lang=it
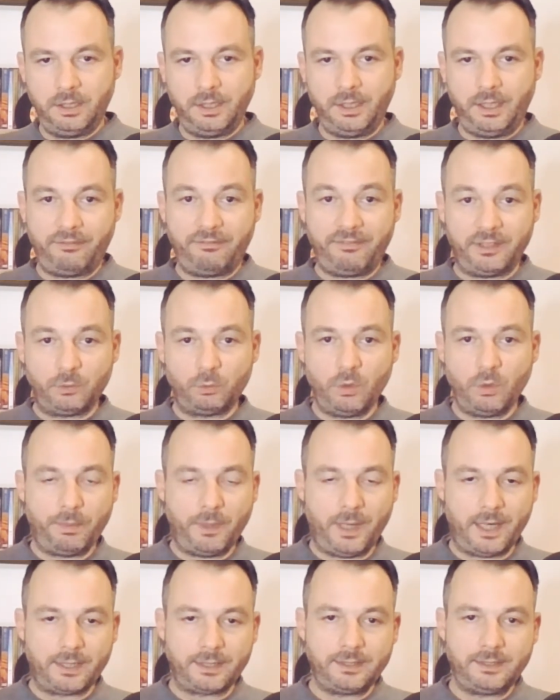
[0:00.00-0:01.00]
che fa due
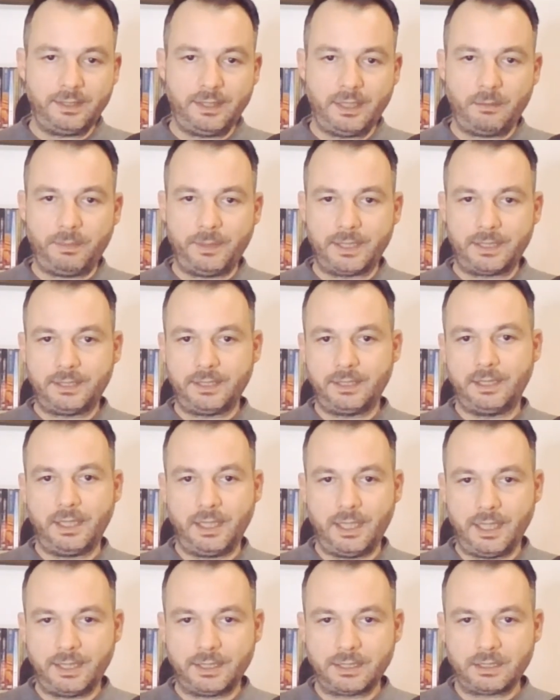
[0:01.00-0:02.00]
parti, la parte
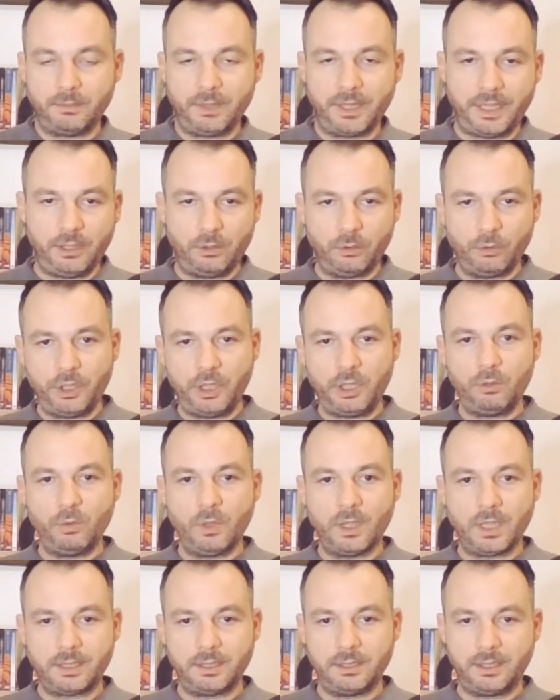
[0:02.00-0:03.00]
dell'ex marito
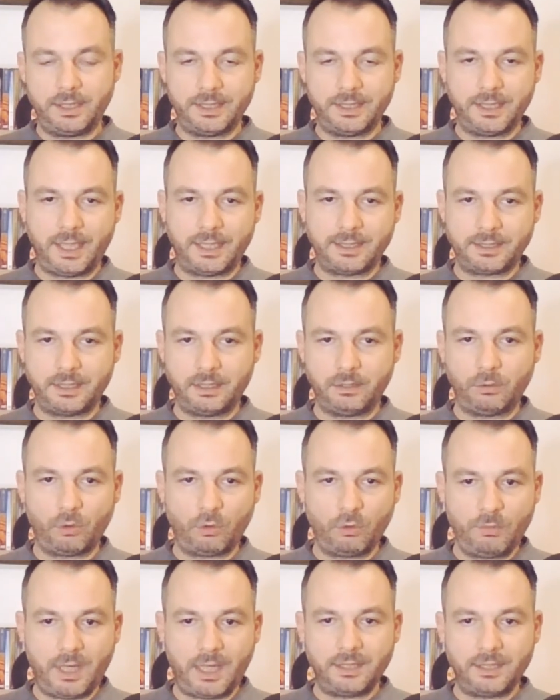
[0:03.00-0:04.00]
Edward che ha scritto il
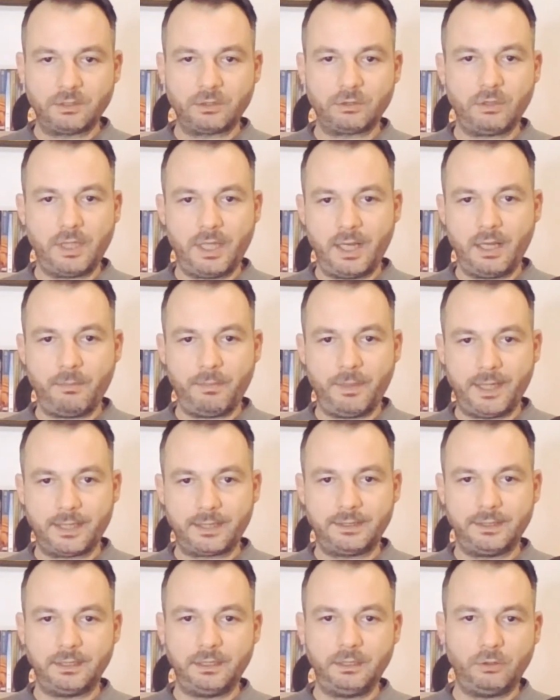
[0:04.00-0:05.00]
romanzo e la
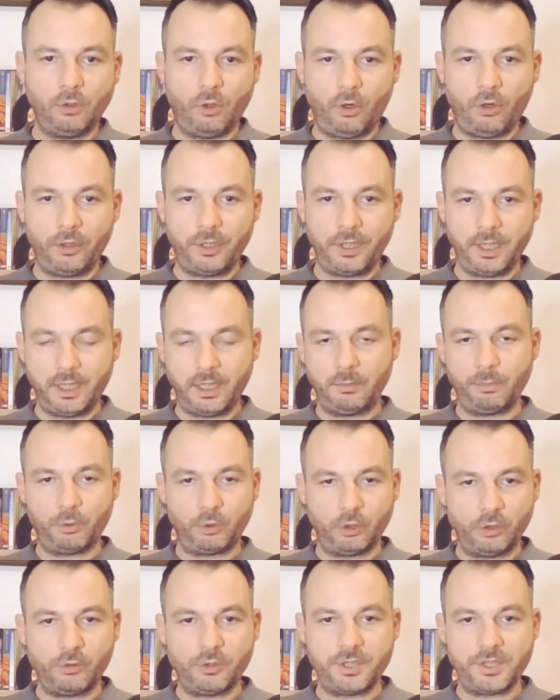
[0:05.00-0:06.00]
parte di Tony che è il
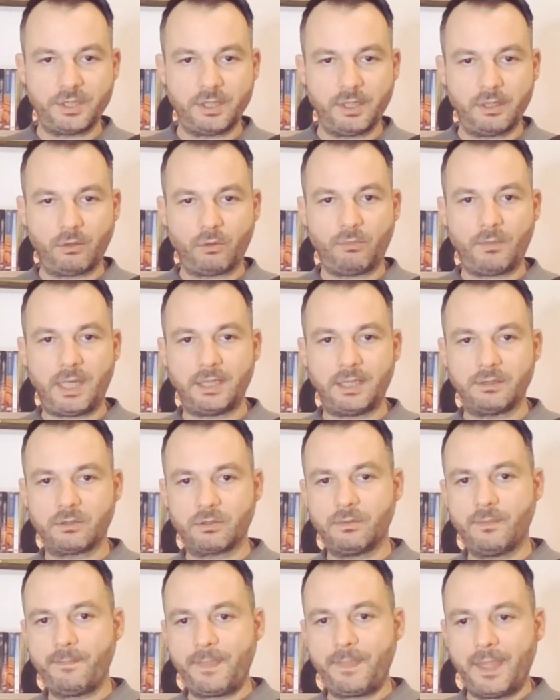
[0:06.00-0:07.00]
protagonista del
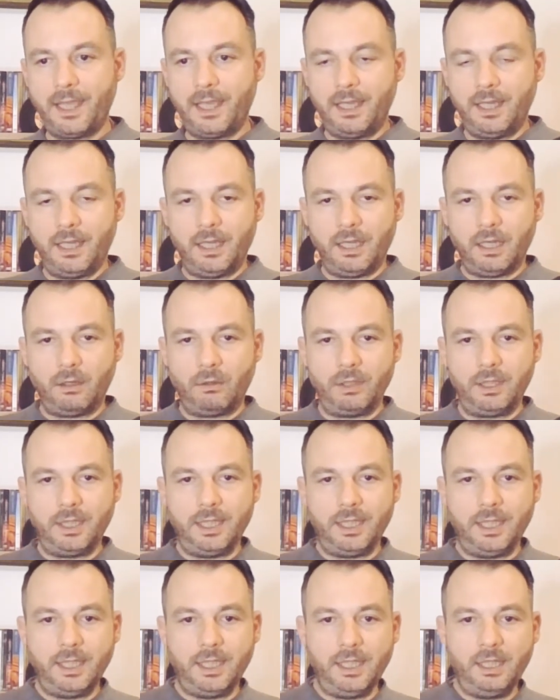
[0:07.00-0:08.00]
romanzo.
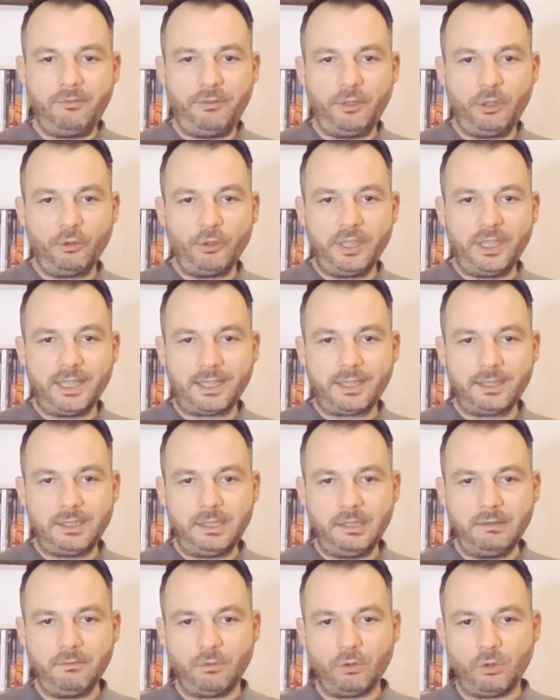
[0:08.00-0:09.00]
Quindi il filone
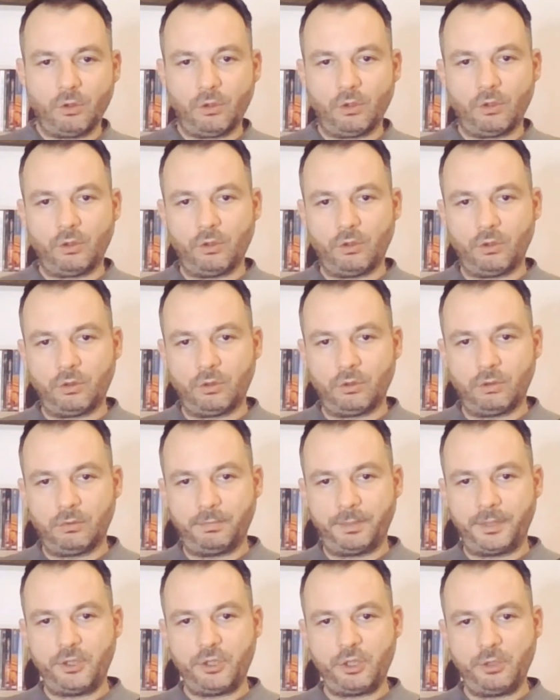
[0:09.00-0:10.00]
narrativo
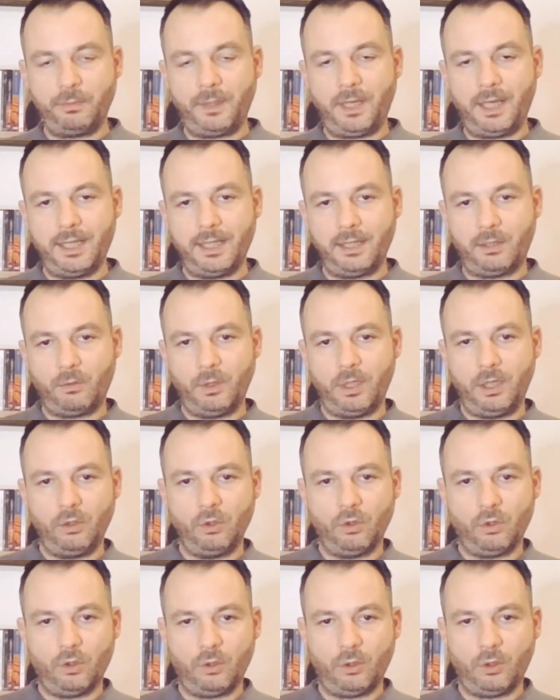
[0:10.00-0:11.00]
principale è
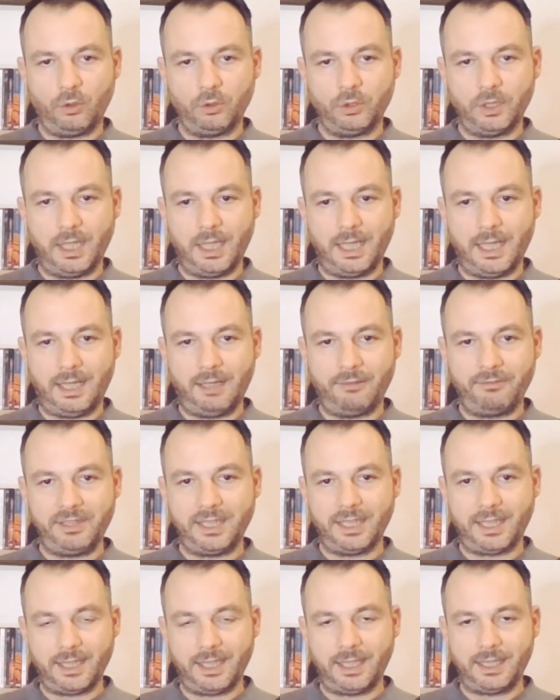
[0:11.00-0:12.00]
quello della
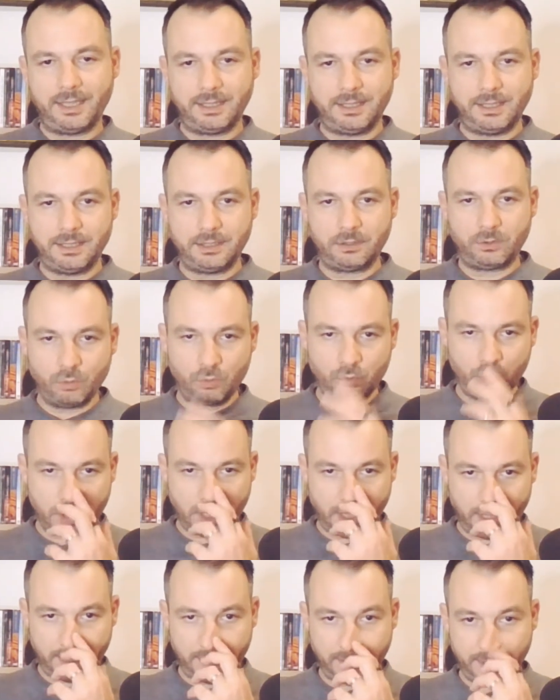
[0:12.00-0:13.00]
vita reale di
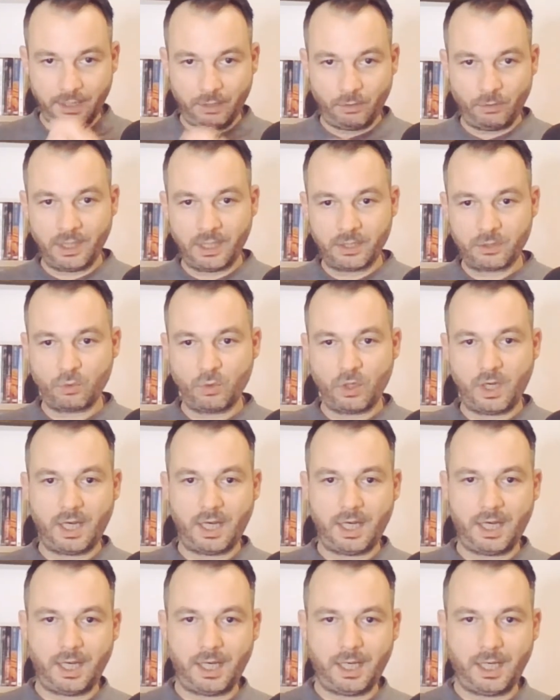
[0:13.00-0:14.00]
Susan in quella
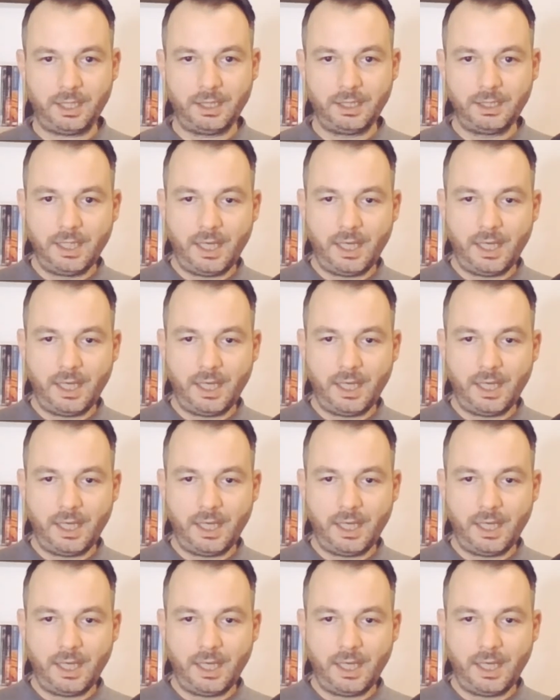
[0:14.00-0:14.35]
sua